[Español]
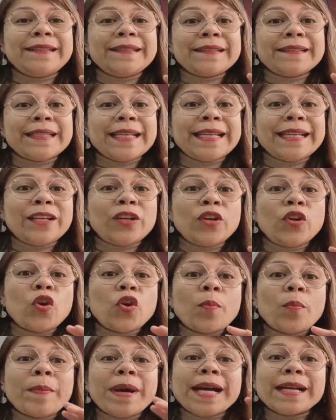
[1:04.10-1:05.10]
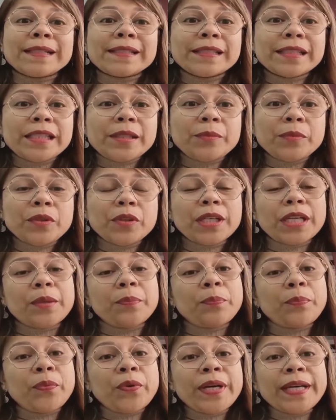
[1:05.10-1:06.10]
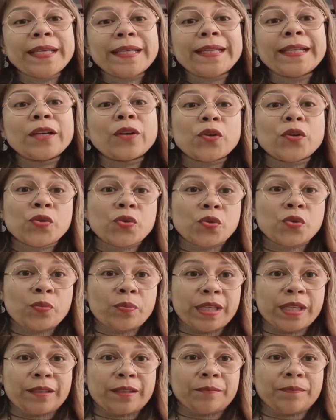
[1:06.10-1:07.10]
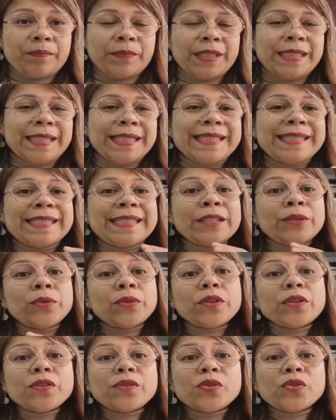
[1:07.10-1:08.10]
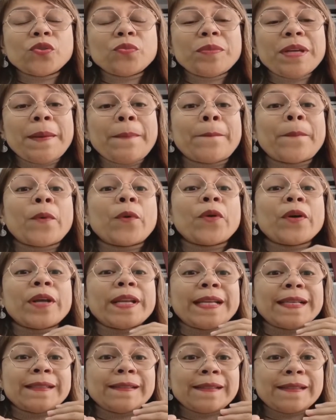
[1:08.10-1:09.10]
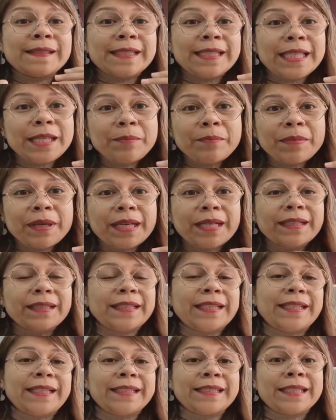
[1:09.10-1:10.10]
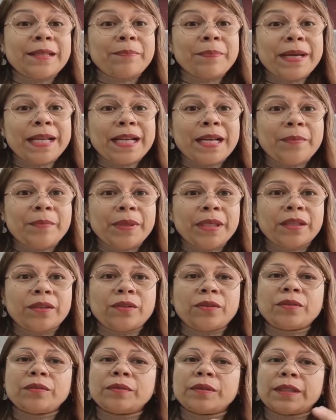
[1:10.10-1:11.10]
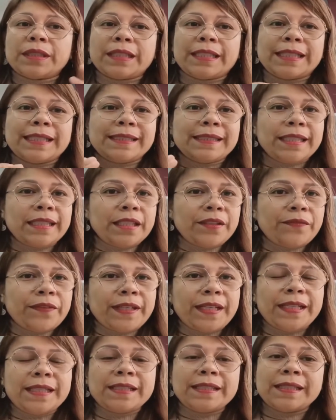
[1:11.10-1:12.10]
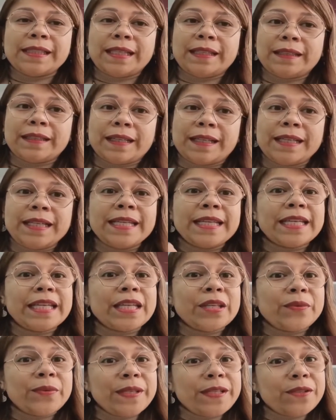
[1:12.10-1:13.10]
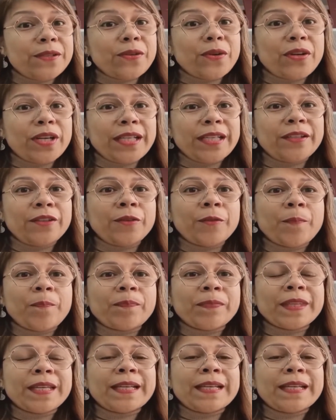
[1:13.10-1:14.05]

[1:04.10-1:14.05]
dice lo máximo que puedes consumir. Si tú consumes por encima de ese parámetro que se diferencia entre líquido y sólido,